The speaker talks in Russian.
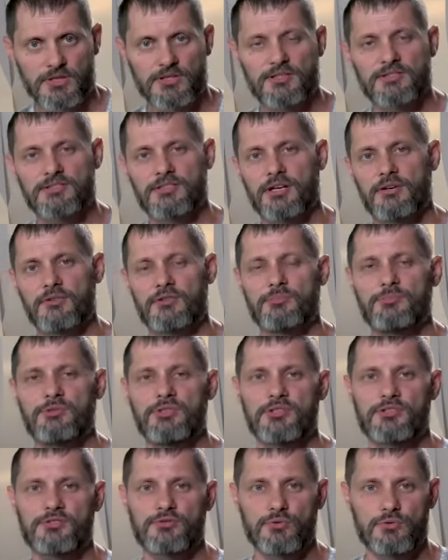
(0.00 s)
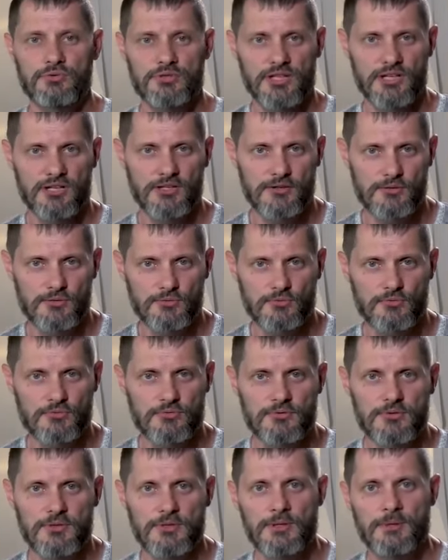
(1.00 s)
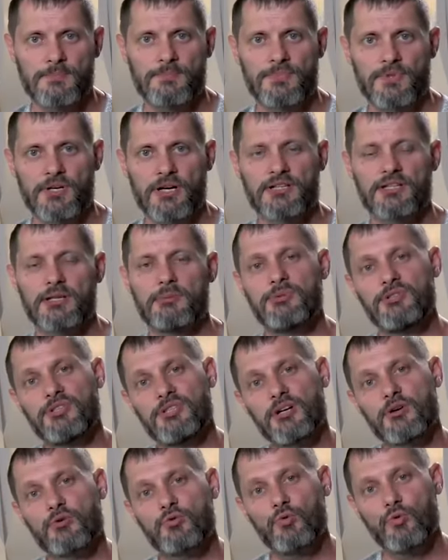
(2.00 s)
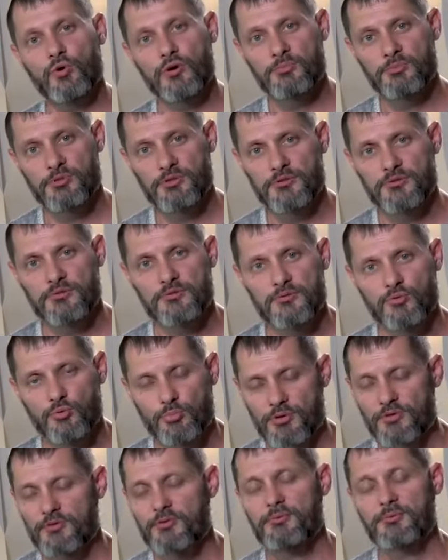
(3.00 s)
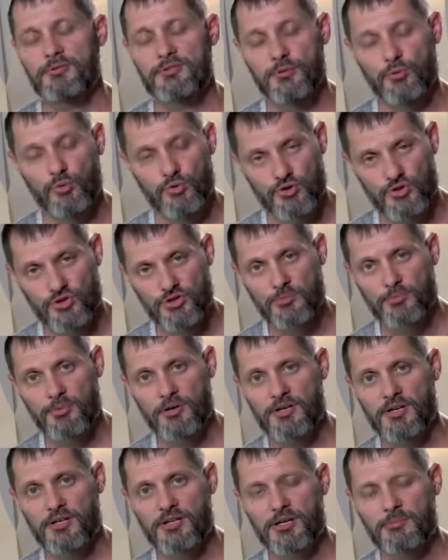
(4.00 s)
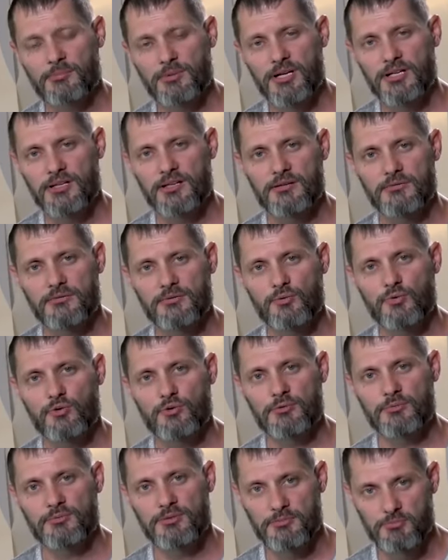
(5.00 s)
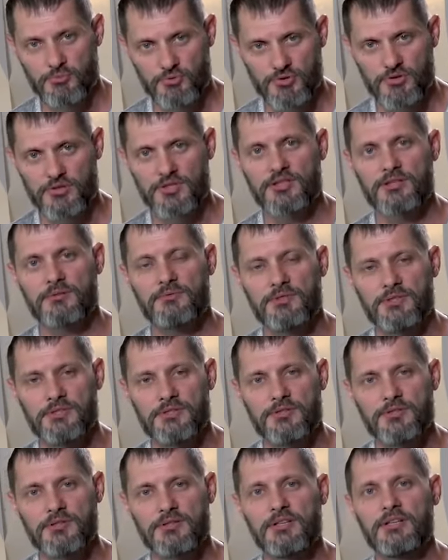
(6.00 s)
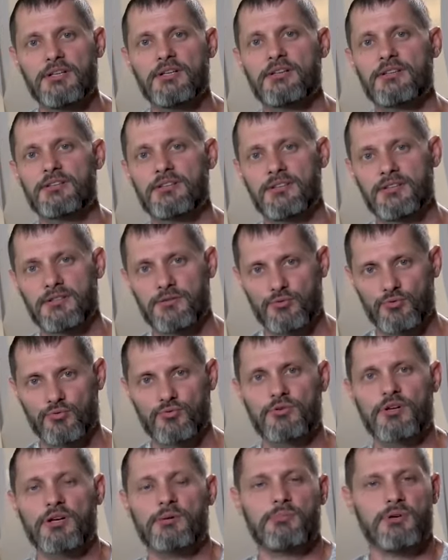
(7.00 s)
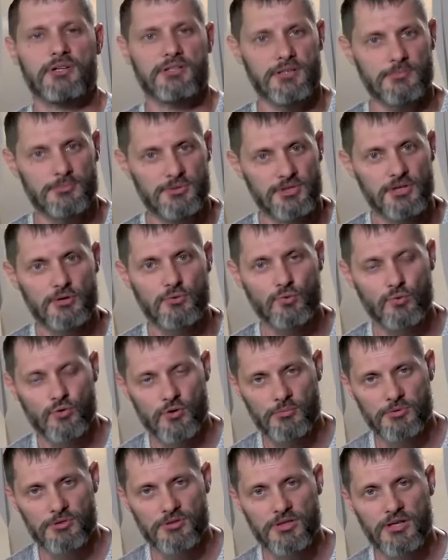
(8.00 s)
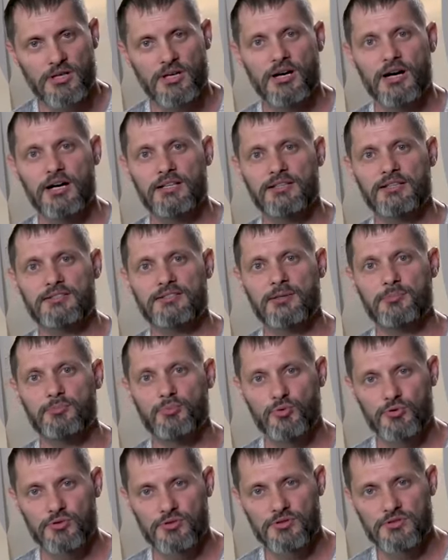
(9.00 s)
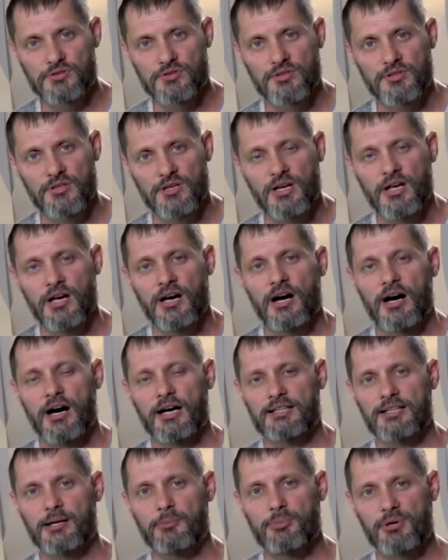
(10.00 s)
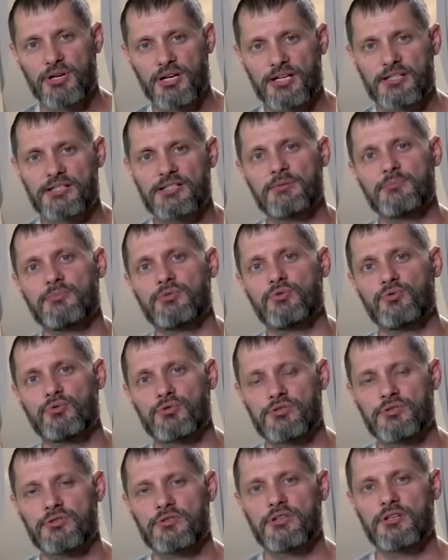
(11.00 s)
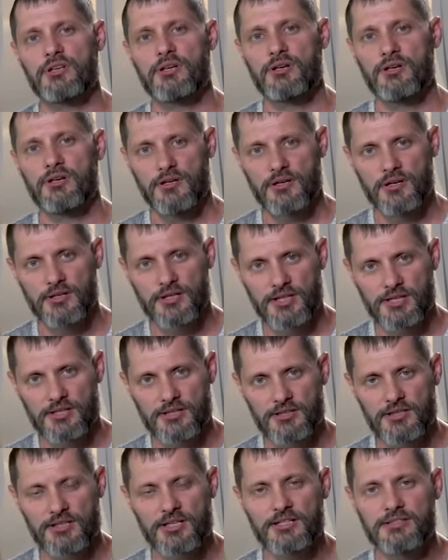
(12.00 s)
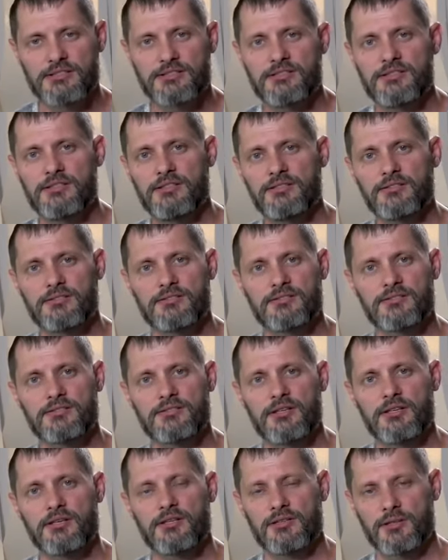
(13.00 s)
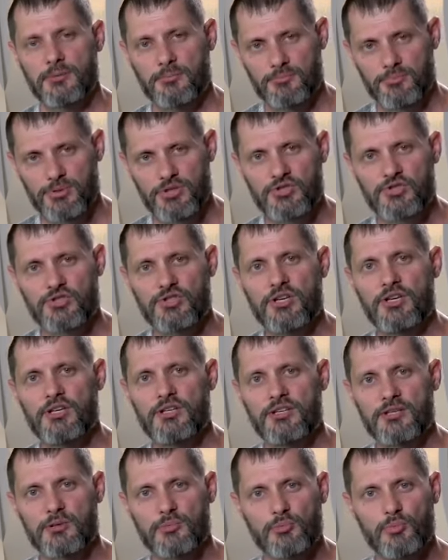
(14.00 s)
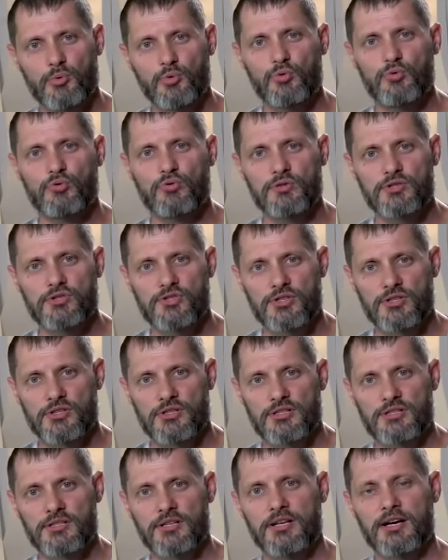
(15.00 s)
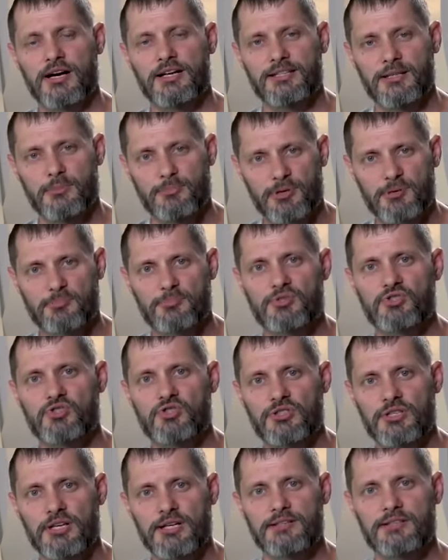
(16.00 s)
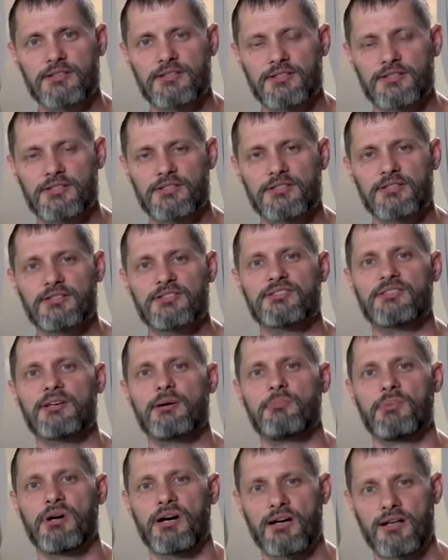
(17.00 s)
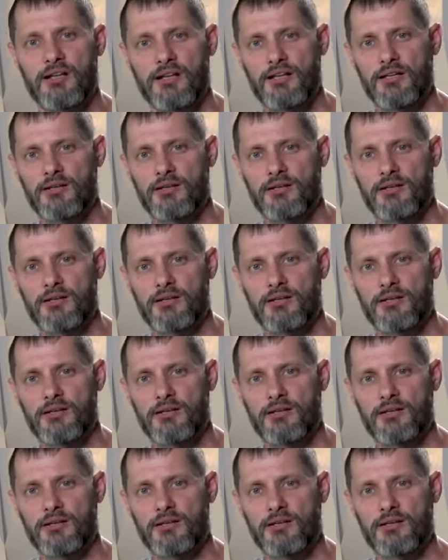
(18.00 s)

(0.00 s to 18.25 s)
она ставит мне на стол тарелку, она меня кормит, ну, правда, с ложечки пока, как маленького кормит, потому что она это видела, да, ну, как бы она меня кормит, она заботится, она братьям носит э, какие-то гостинцы, там, печеньки, булочки и так далее. Она предпочитает это делать сама,